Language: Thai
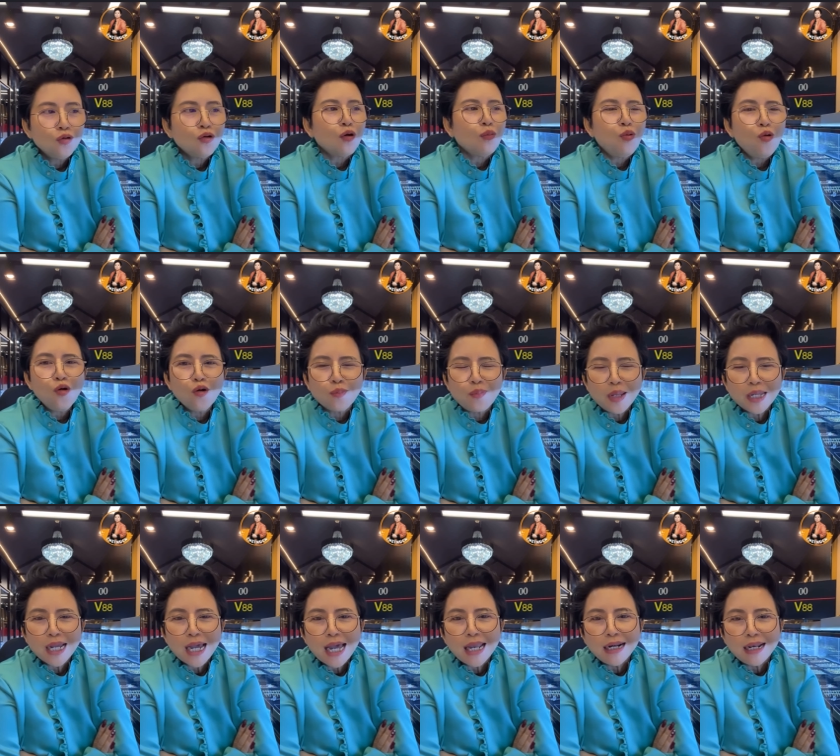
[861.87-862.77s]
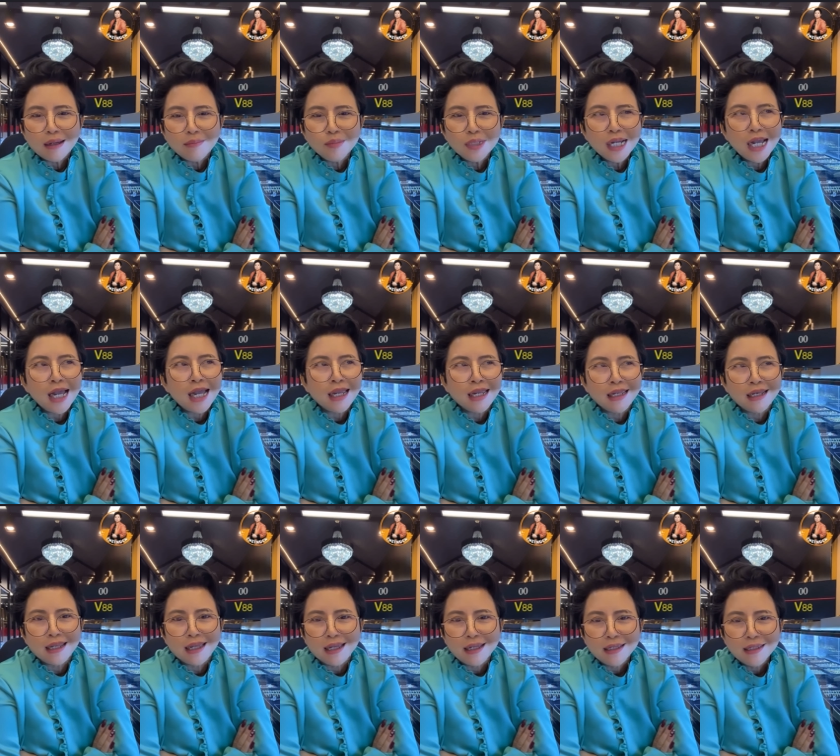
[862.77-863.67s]
กูก็พูดไปงั้นแล้วมึงให้
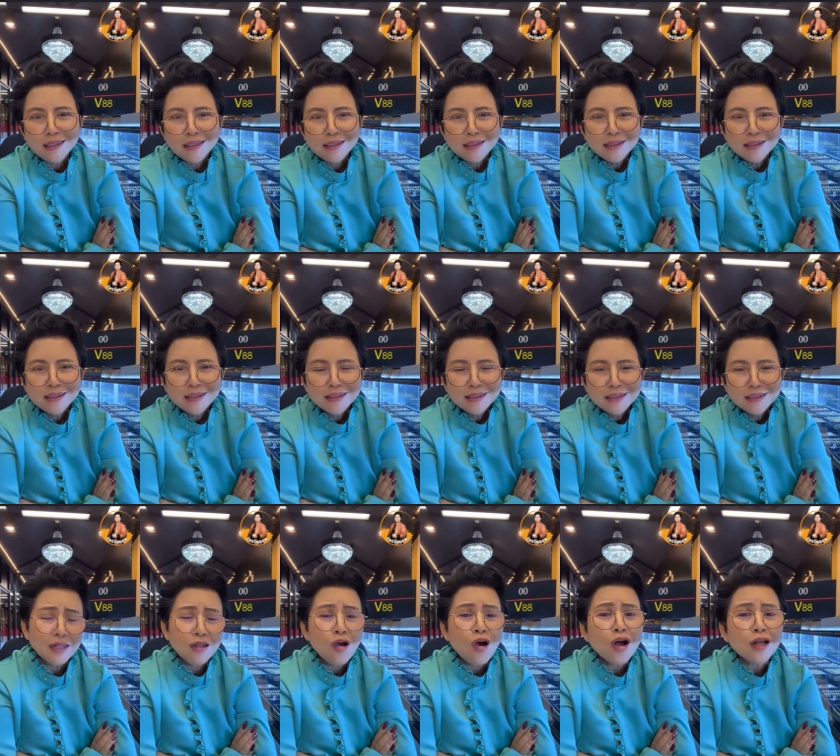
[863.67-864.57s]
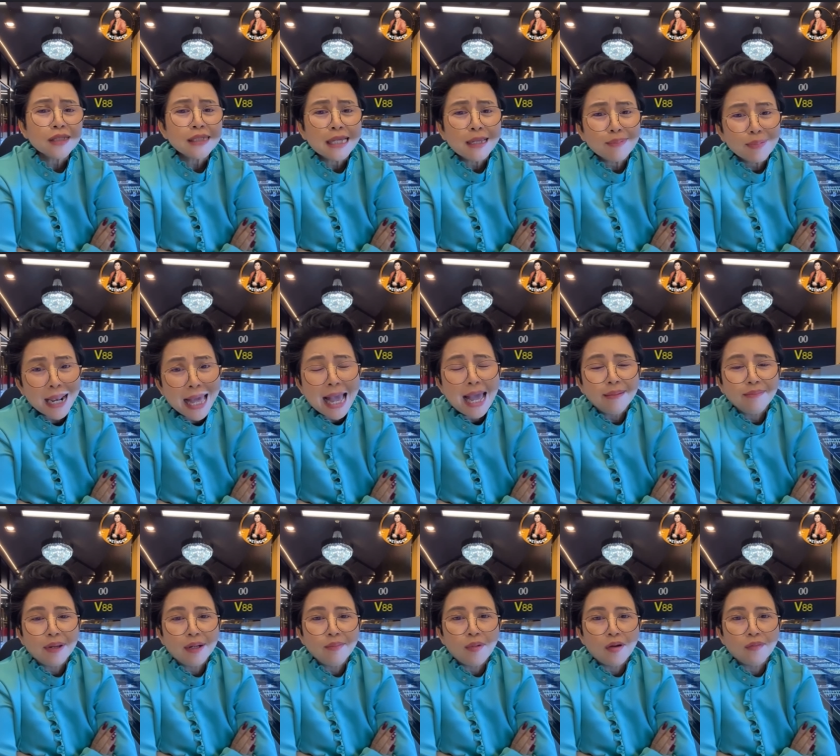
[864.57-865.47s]
นะขอสิบ
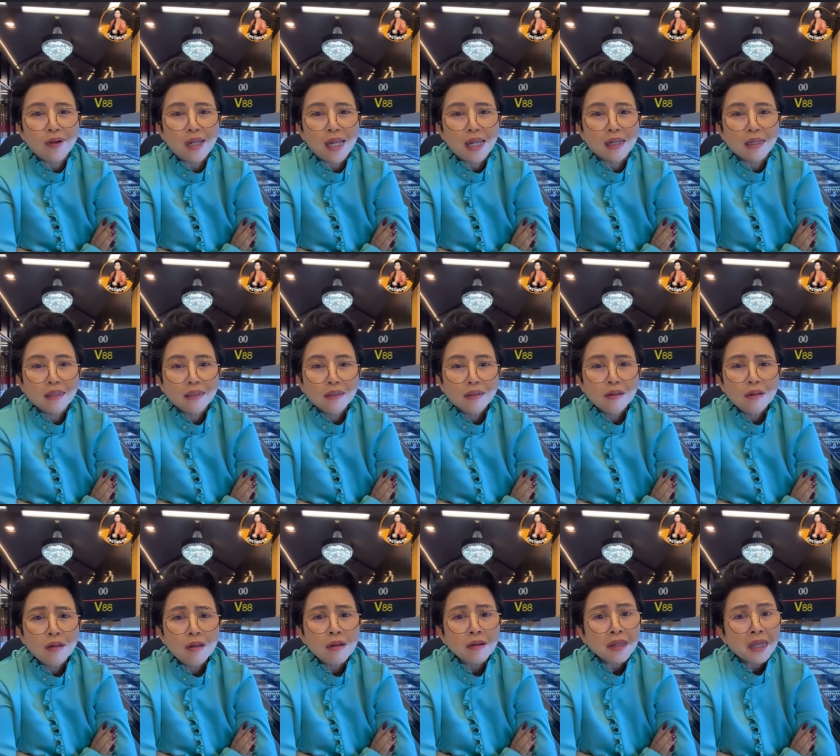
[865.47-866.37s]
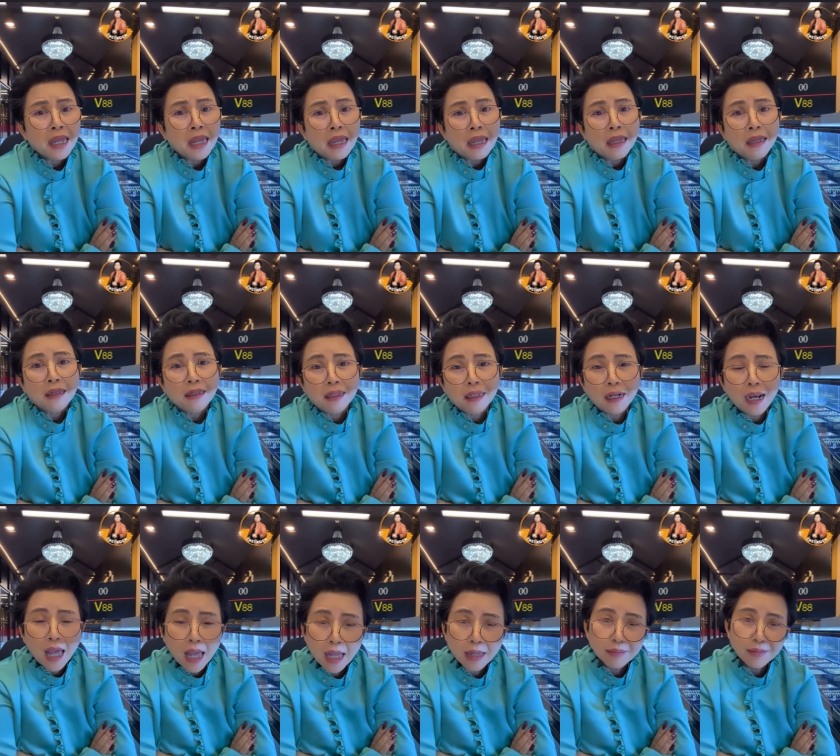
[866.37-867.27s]
ล้านมันบอกว่า โอเค
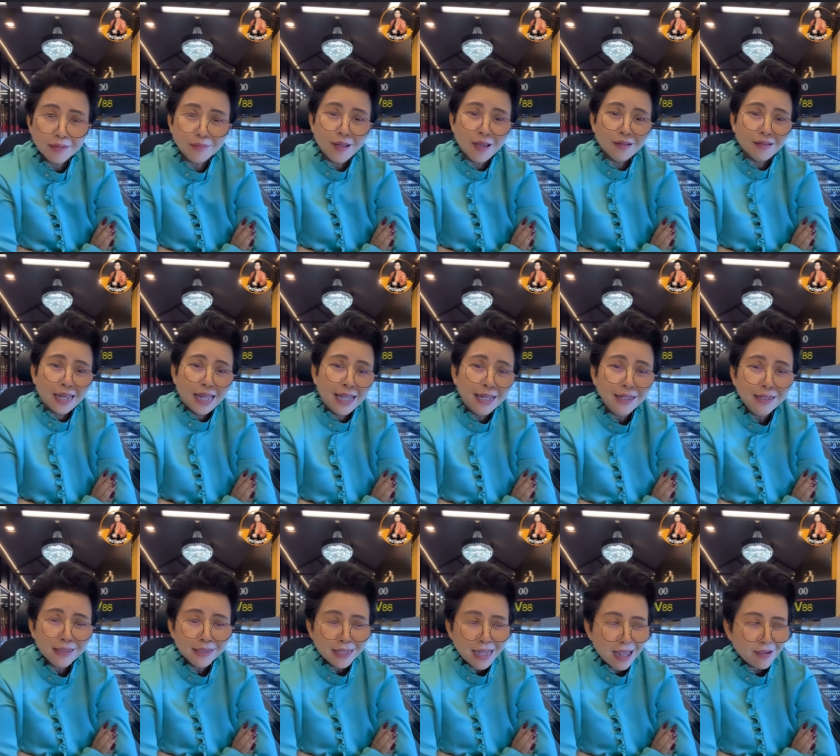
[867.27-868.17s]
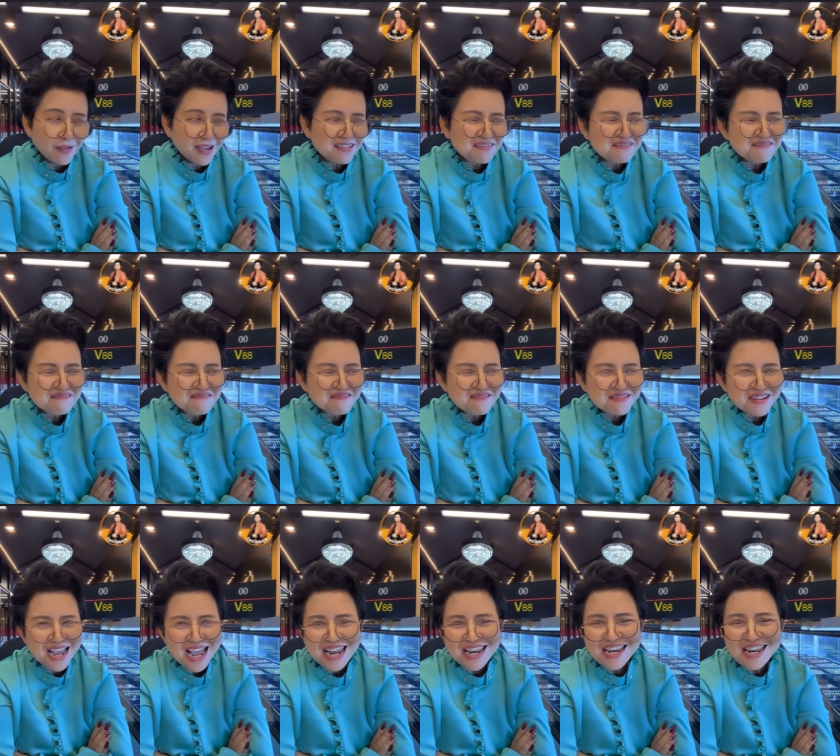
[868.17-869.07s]
อีหล่อมันบอกนะทำไม
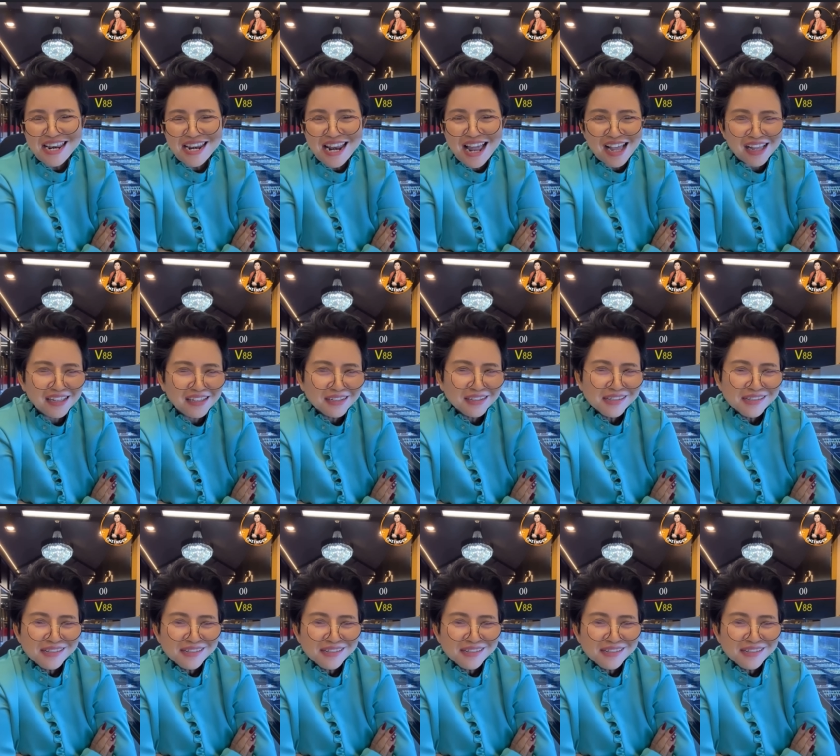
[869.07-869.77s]
ไอ้นี่เนี่ย